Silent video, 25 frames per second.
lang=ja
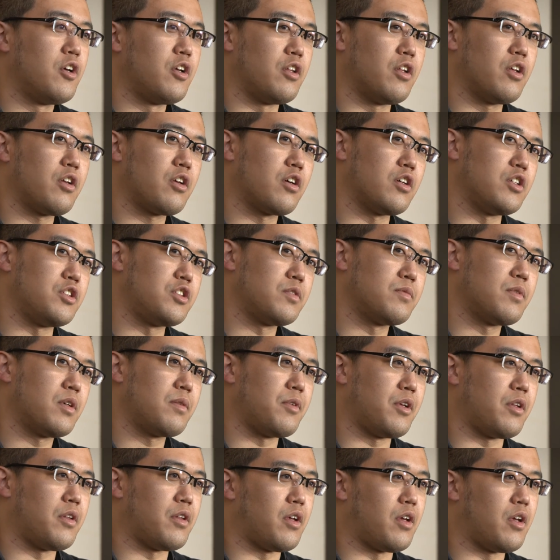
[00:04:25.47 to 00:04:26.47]
何か一場
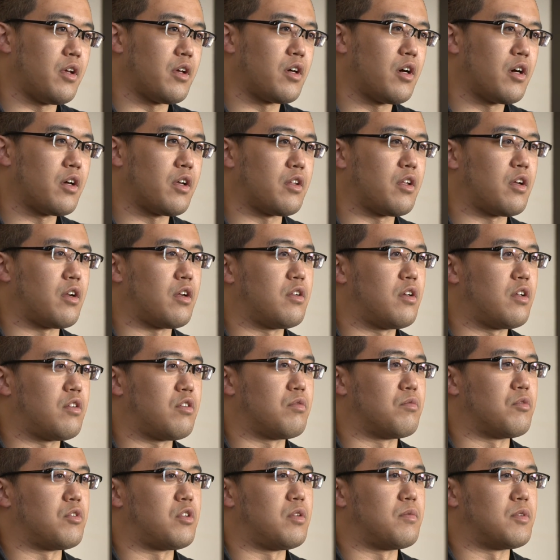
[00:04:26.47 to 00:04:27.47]
面で、描かけたらなと
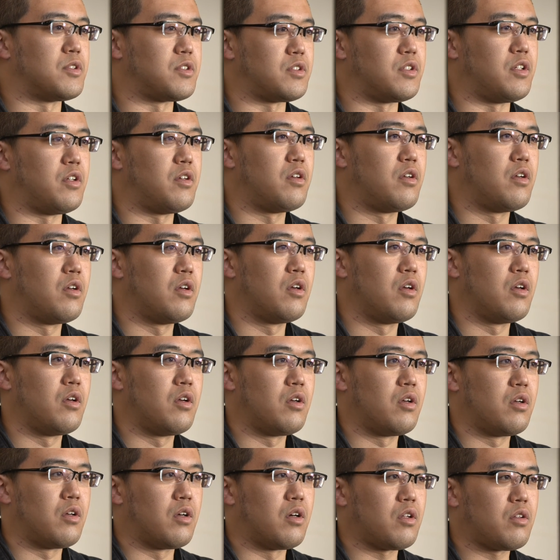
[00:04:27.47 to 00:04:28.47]
思ってますね
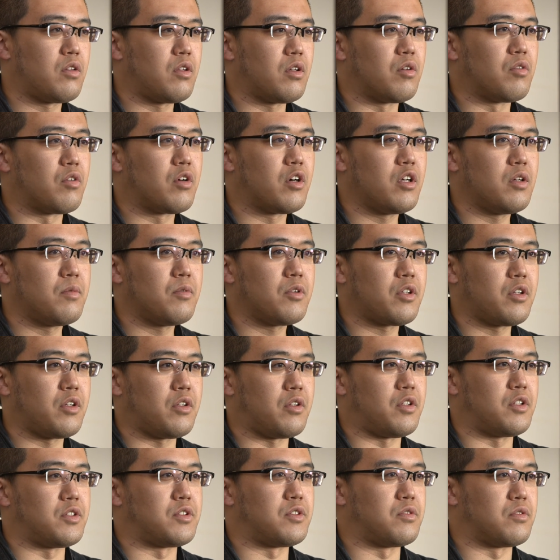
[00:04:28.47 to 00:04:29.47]
あとは岡山県
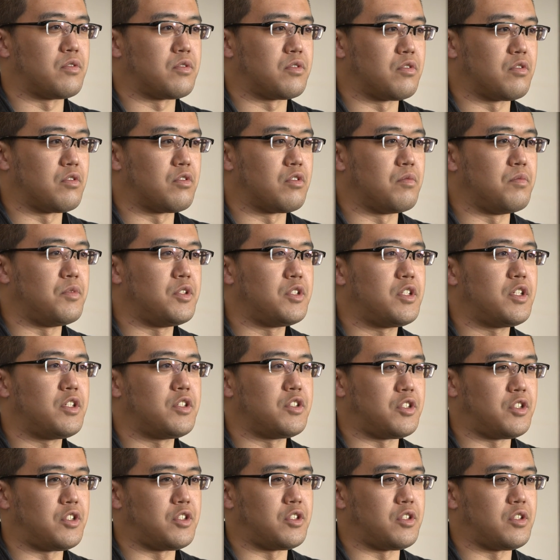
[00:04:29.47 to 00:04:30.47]
ですとその備前
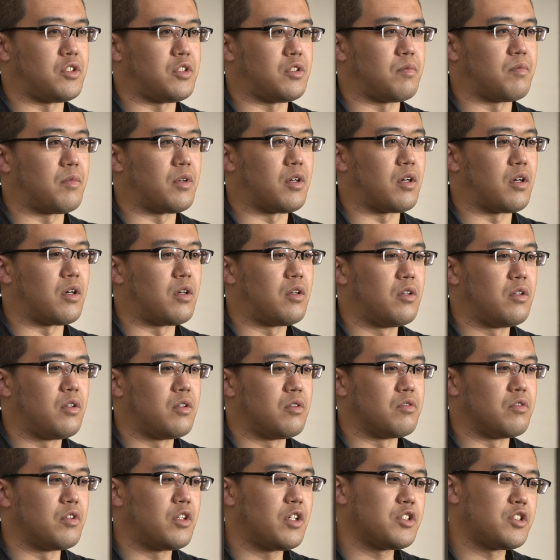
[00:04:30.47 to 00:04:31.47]
市、ま
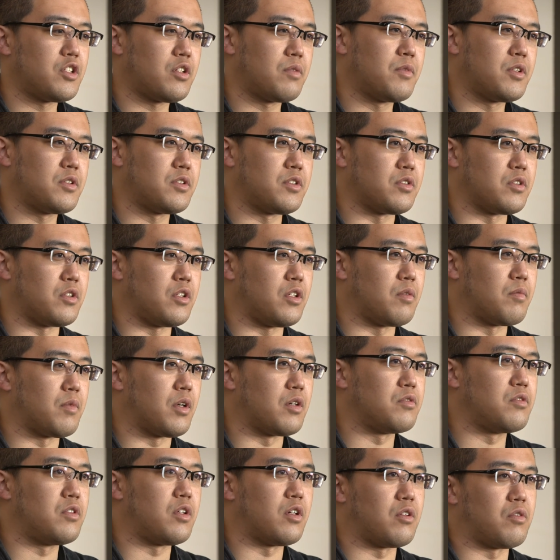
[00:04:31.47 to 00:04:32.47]
あ、浦蛇祭り、まあ、
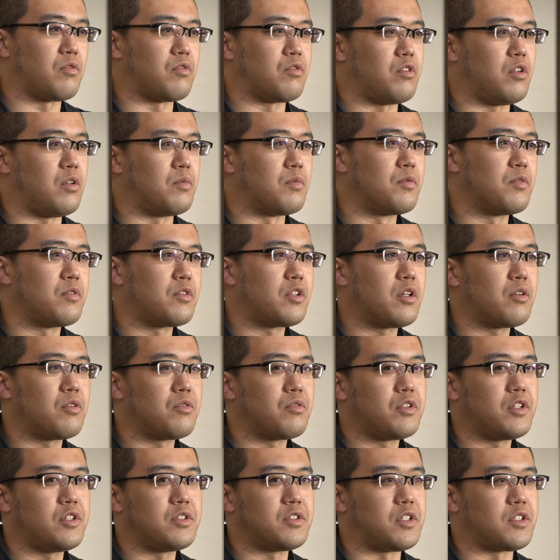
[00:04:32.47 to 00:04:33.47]
浦のに桃太
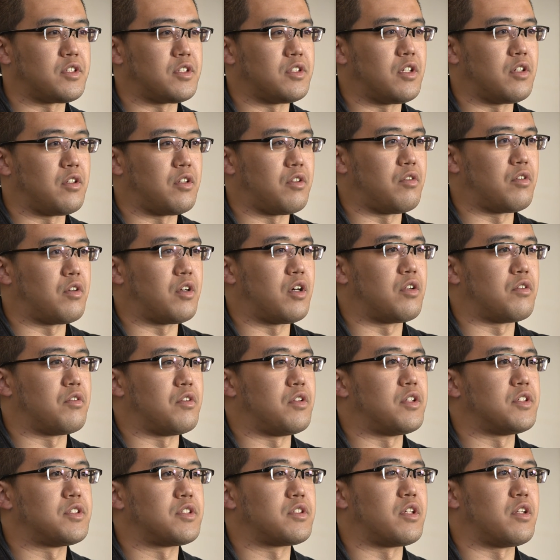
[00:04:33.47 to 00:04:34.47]
郎伝説なんていうのがある
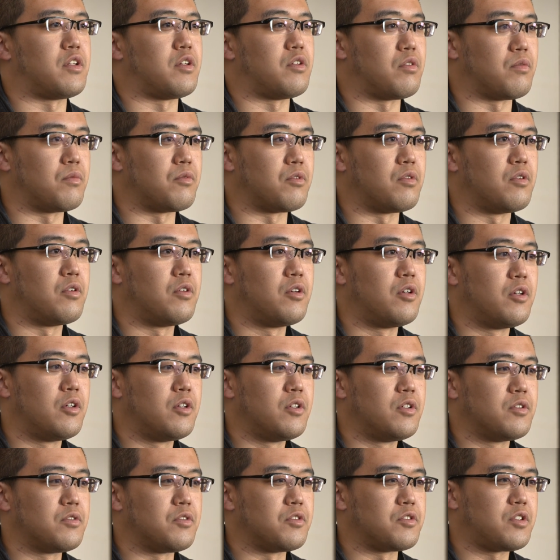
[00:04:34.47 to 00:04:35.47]
んですけれども
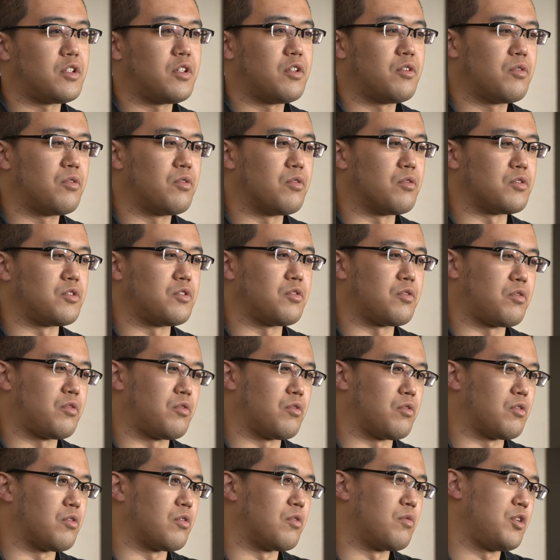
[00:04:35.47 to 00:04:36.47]
そちらの方をちょっ
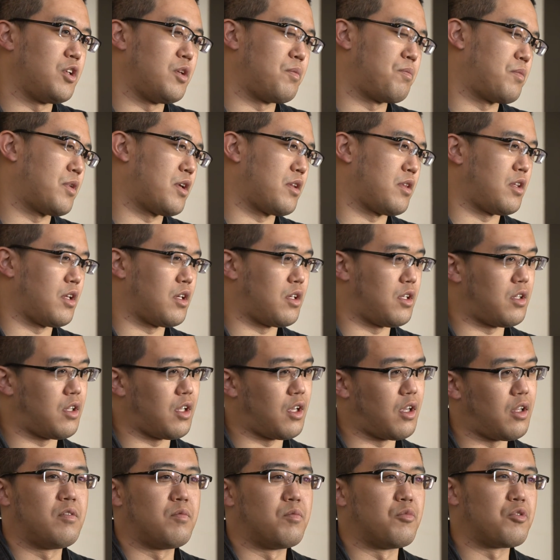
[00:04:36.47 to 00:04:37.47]
と引っ張ってきて
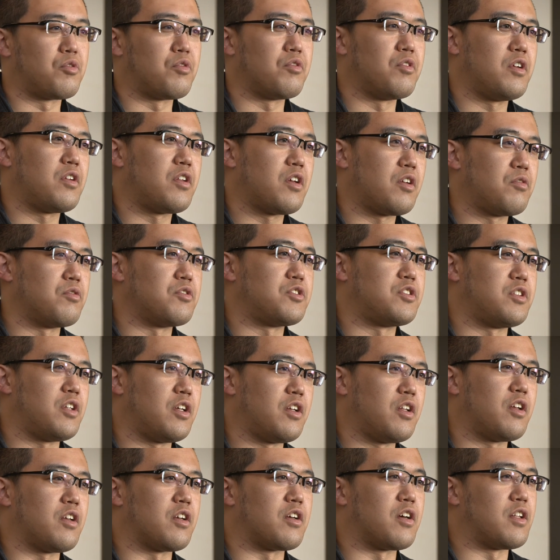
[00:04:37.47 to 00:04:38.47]
元ネタとして
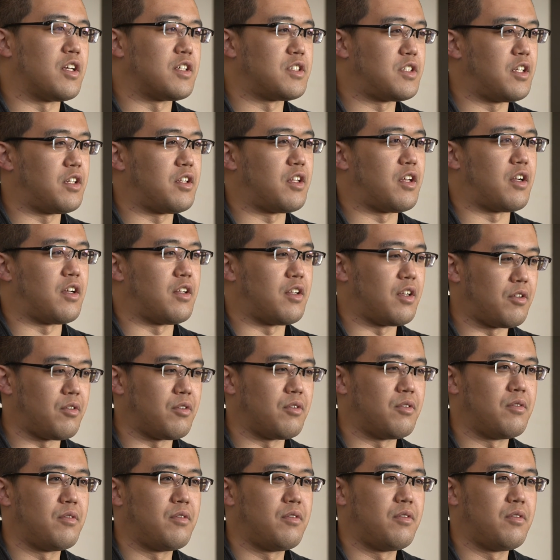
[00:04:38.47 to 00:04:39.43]
何か出せれたらなと